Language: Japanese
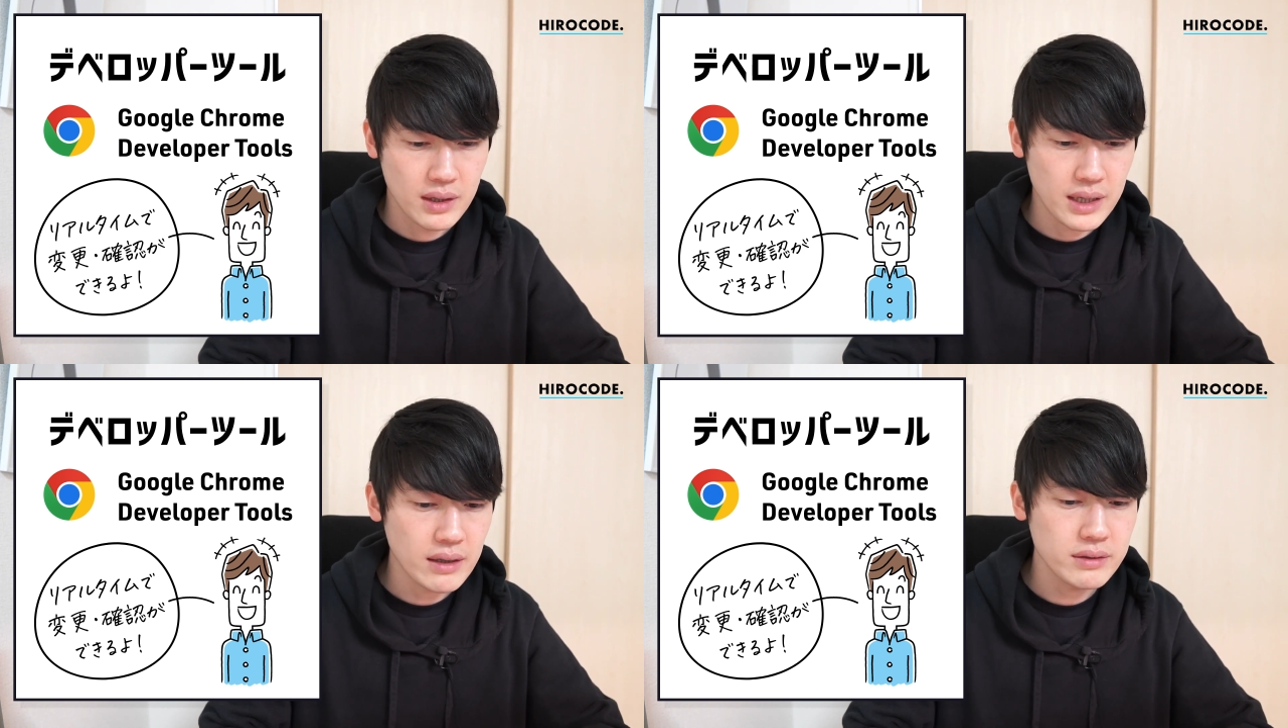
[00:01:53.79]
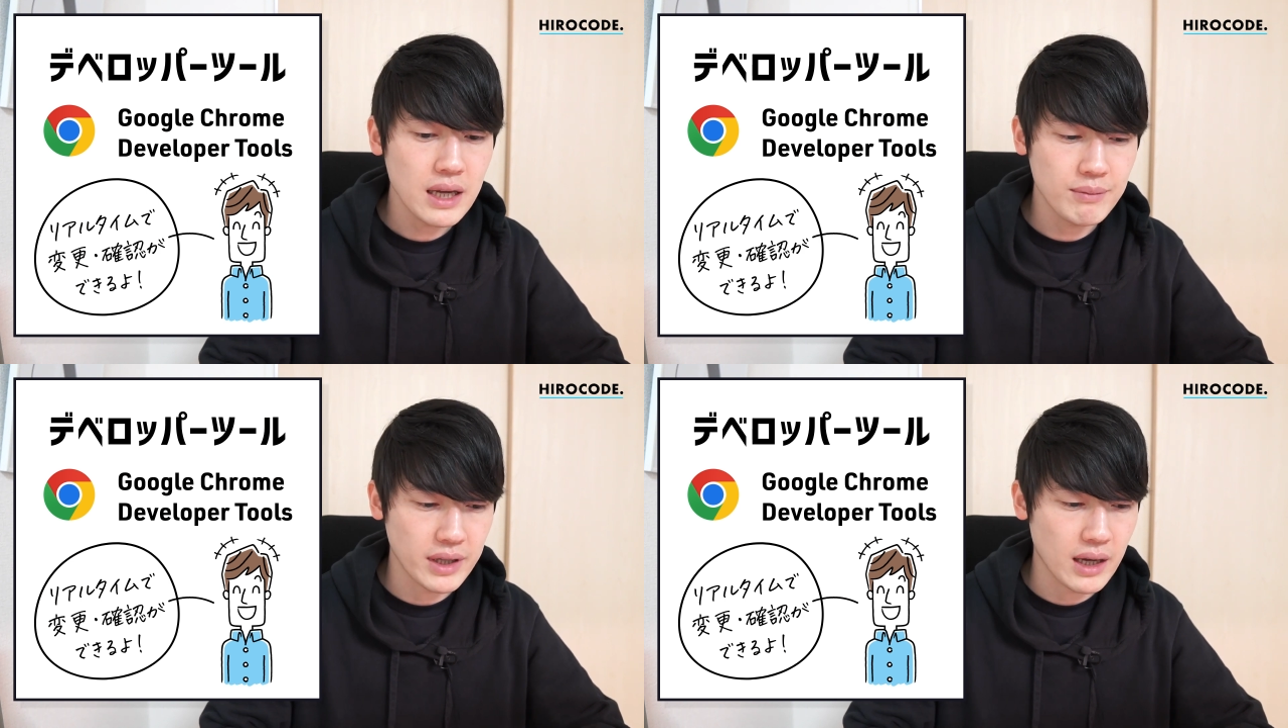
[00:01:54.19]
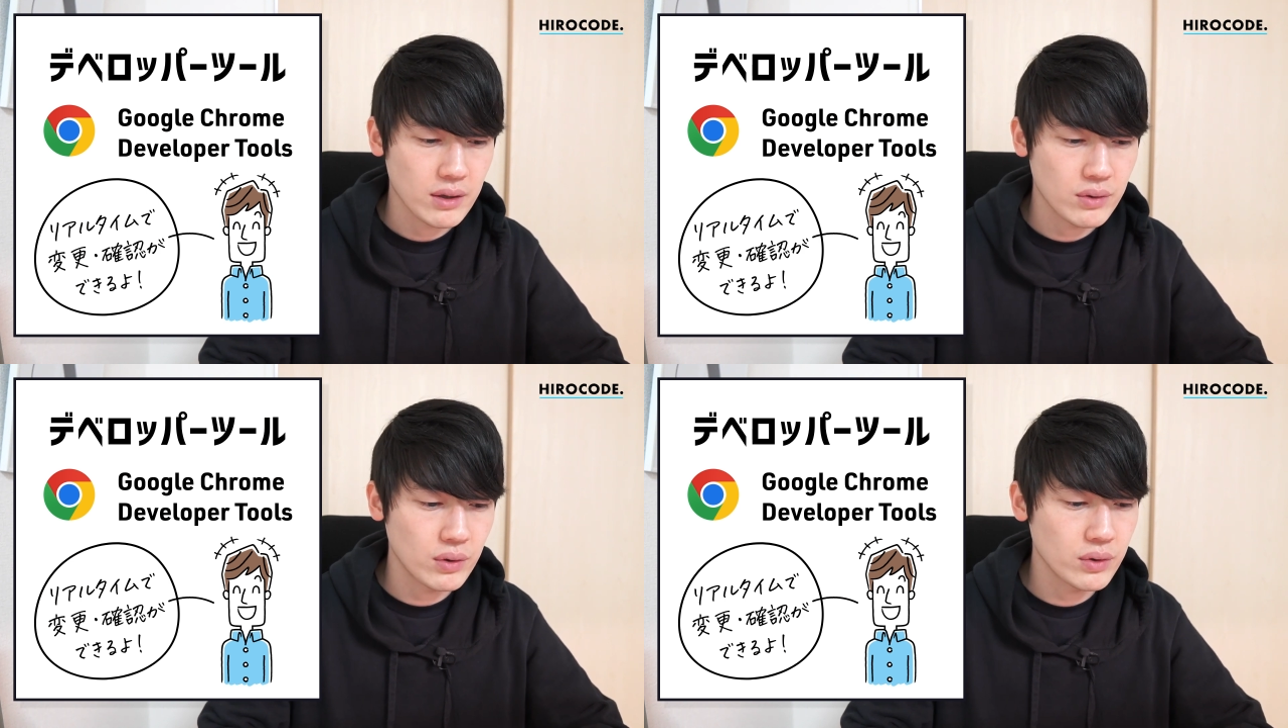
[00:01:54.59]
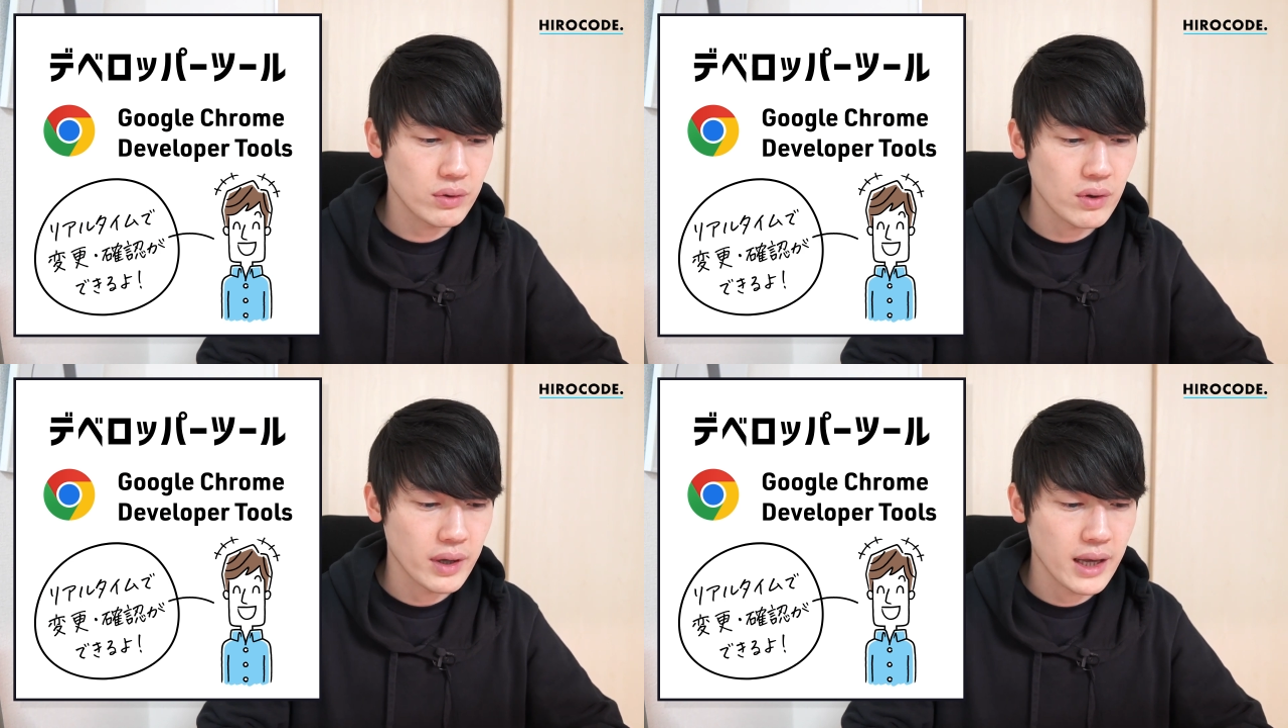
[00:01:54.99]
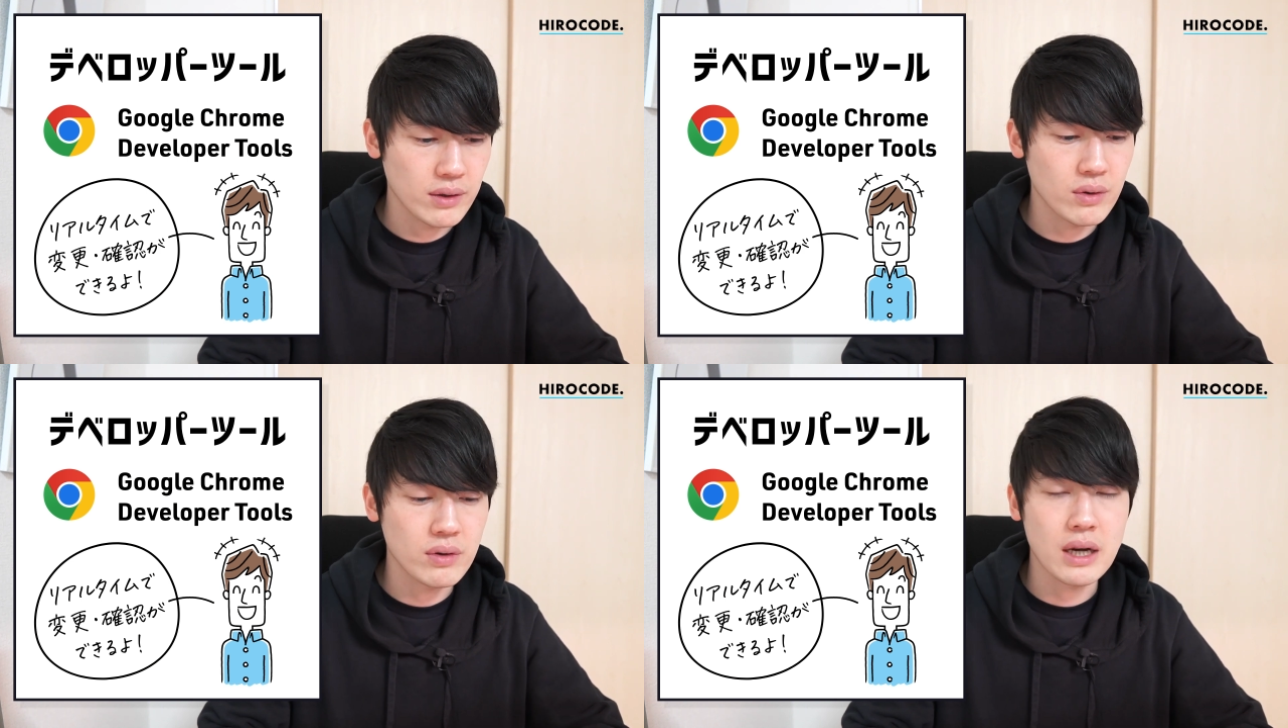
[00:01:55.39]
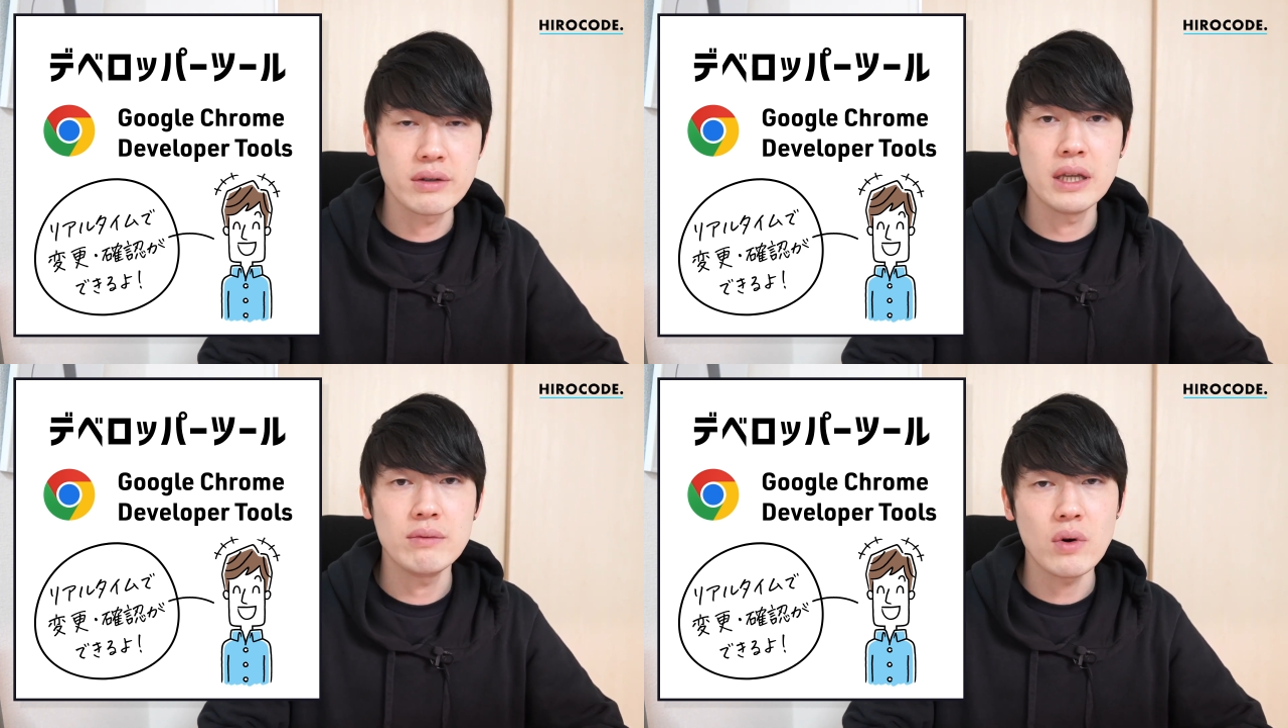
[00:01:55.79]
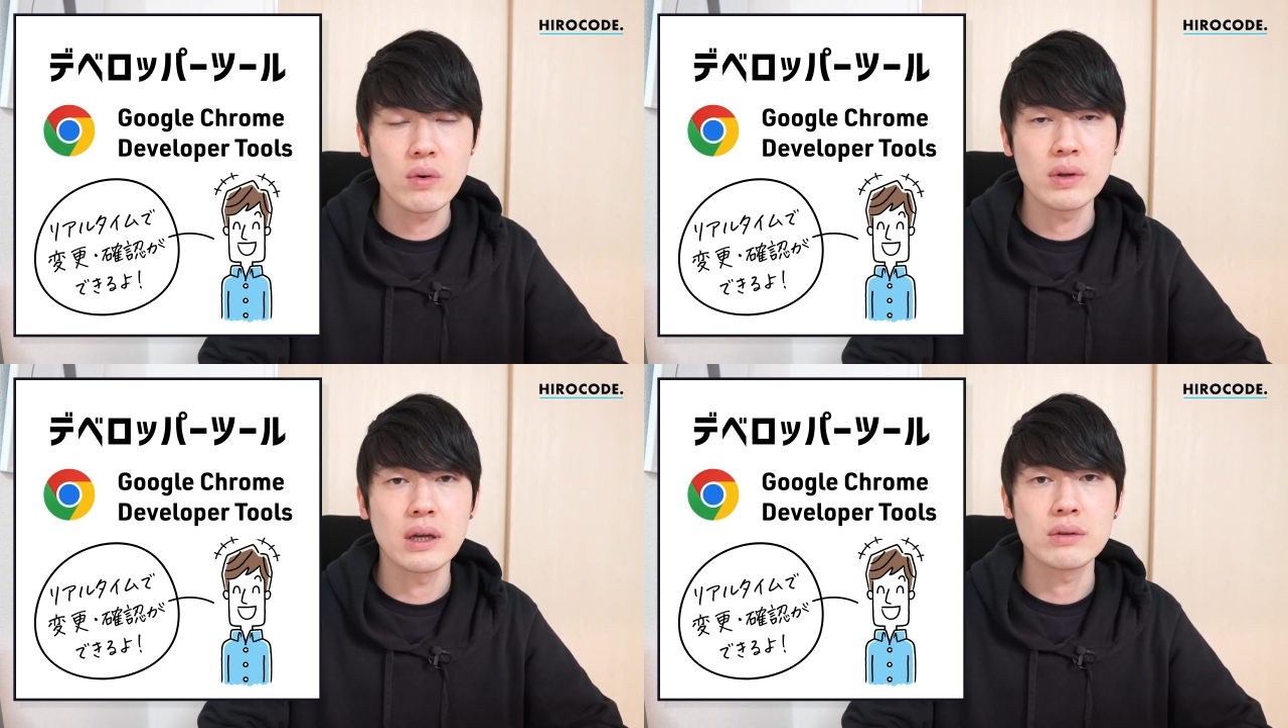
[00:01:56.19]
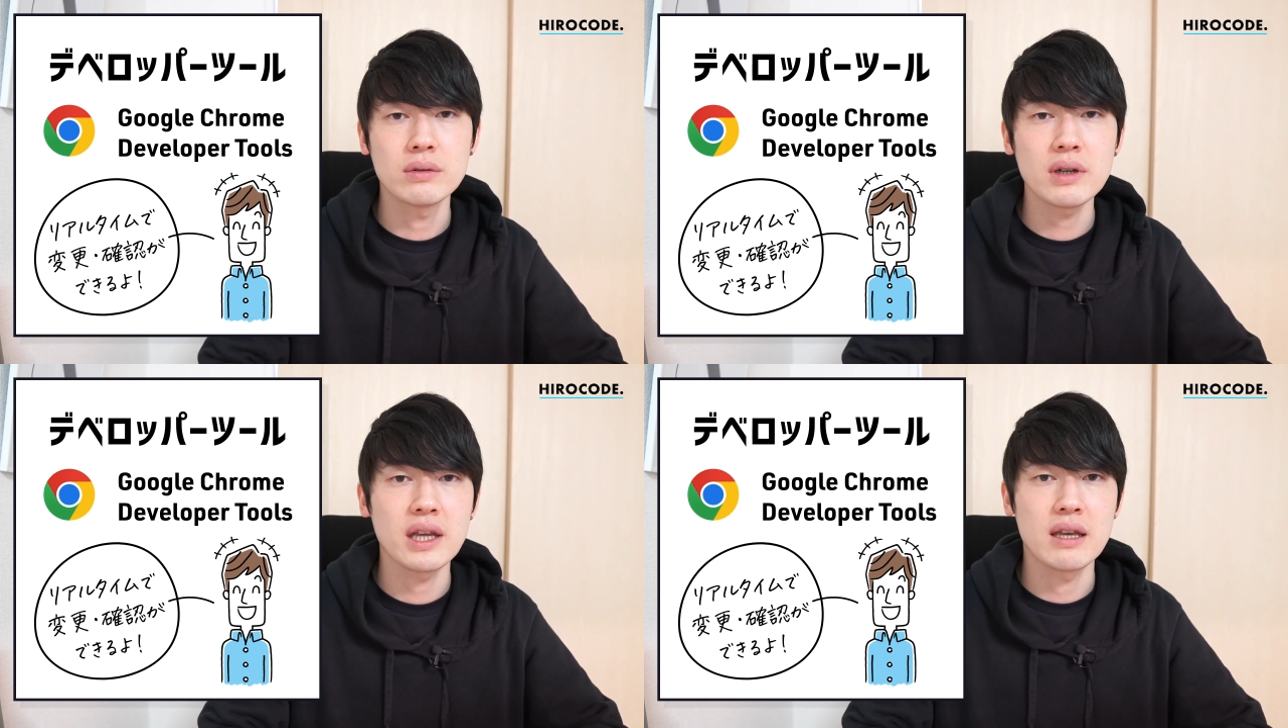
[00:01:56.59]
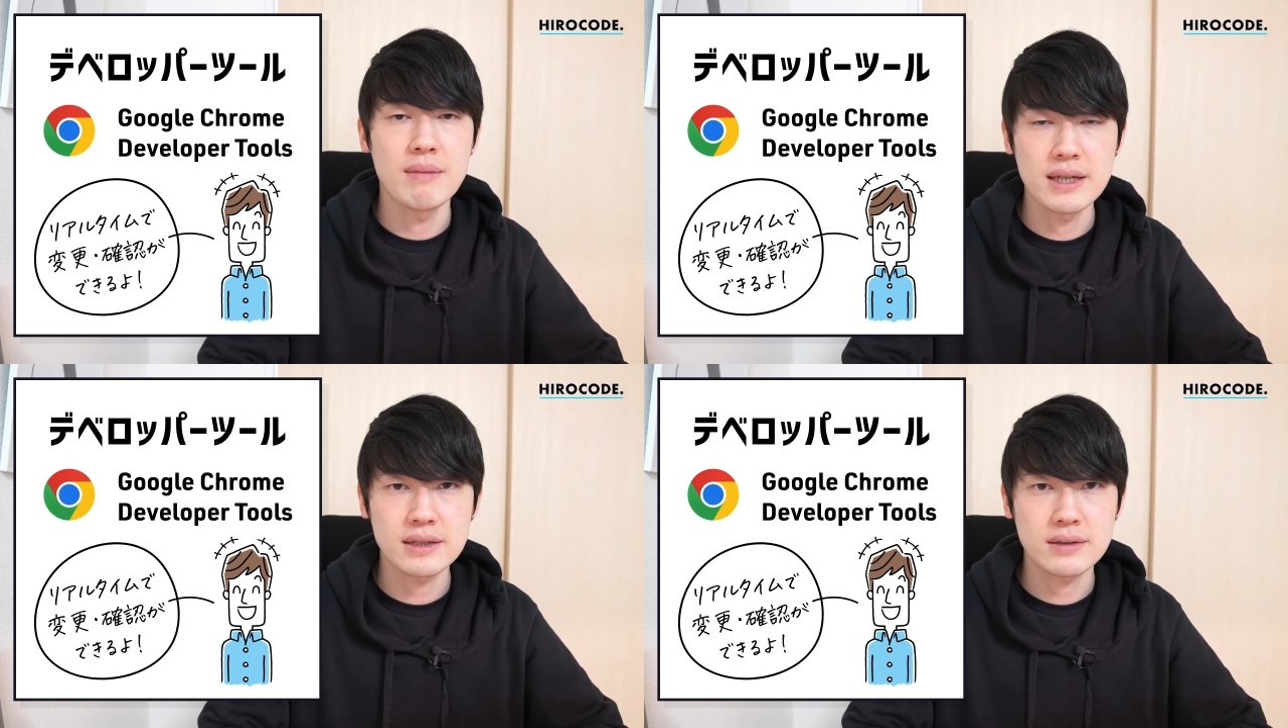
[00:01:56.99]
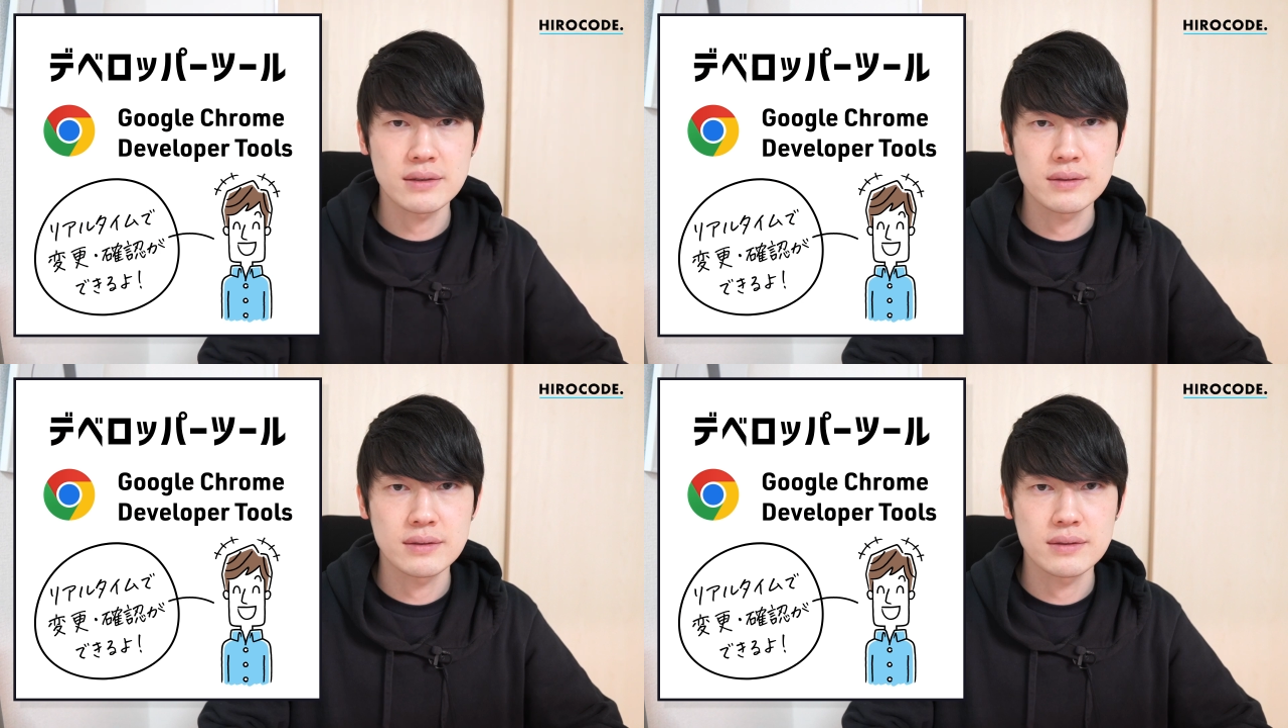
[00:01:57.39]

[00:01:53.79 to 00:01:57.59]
リアルタイムでコードの変更確認を行うことができます。